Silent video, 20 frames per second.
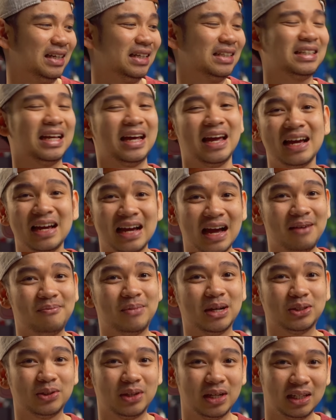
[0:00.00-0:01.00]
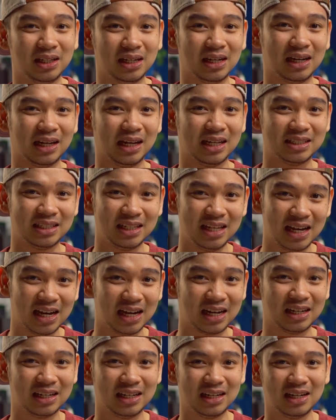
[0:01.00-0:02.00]
saya nggak masukin ke kelas nih
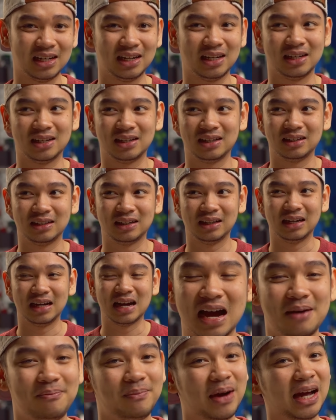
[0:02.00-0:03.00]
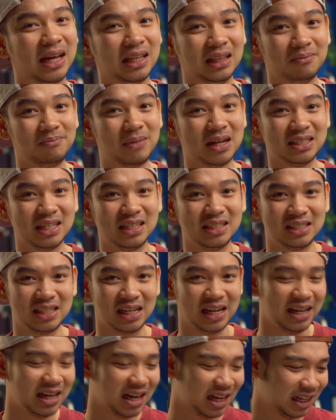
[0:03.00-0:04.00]
karena nggak pengen lepasin
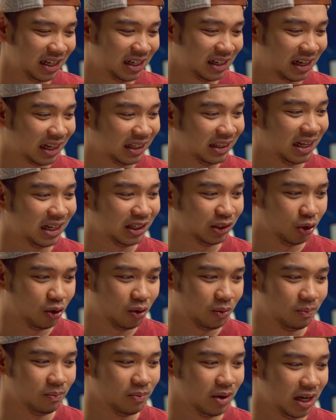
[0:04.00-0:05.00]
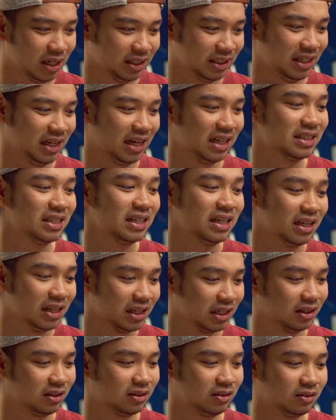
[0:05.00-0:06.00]
serigala ke kandang domba sih,
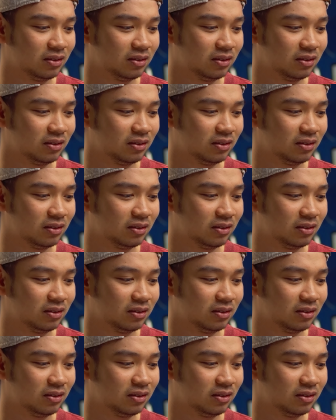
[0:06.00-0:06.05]
kasihan.